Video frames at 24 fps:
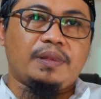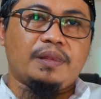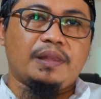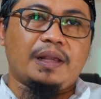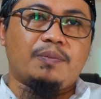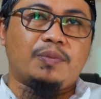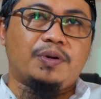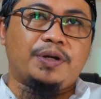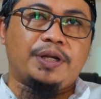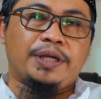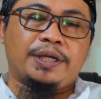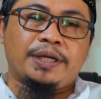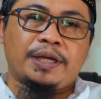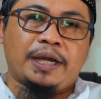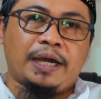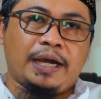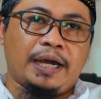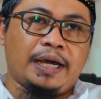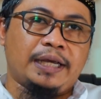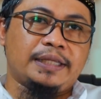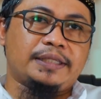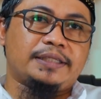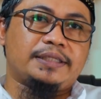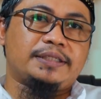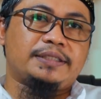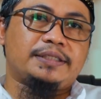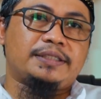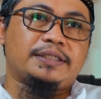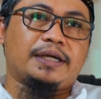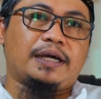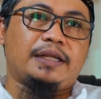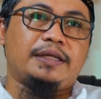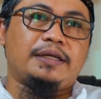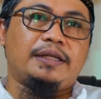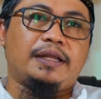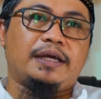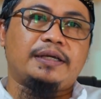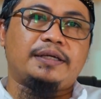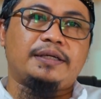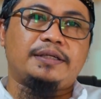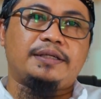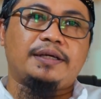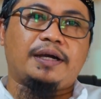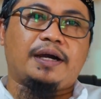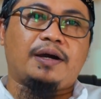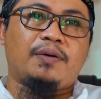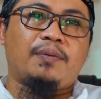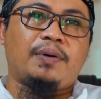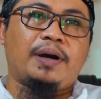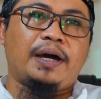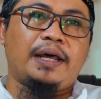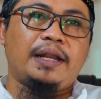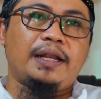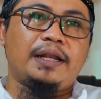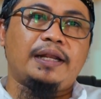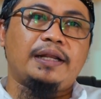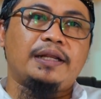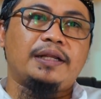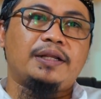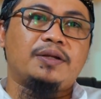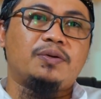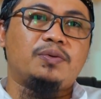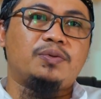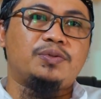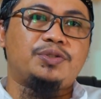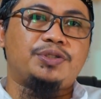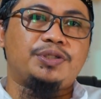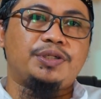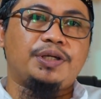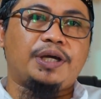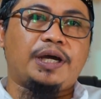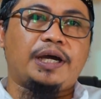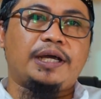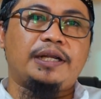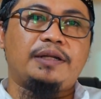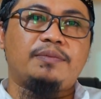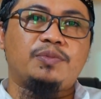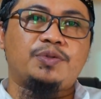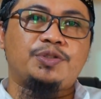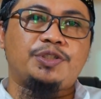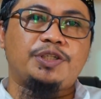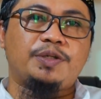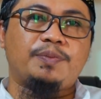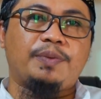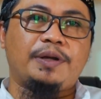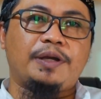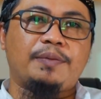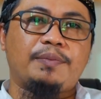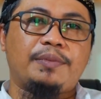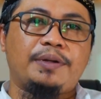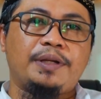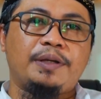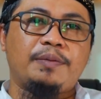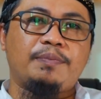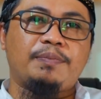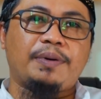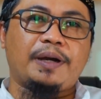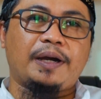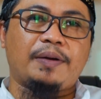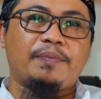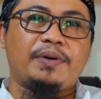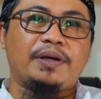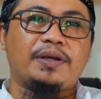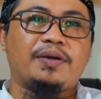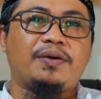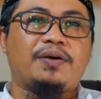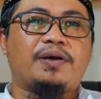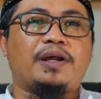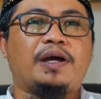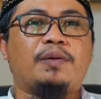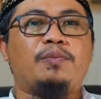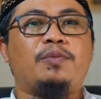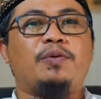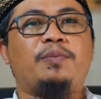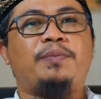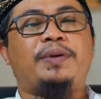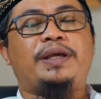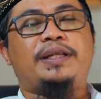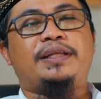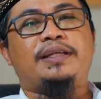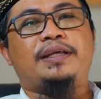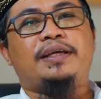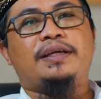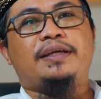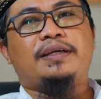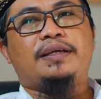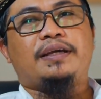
Namun ingat sekali lagi di awal ujian musibah yang menimpa bagi orang mukmin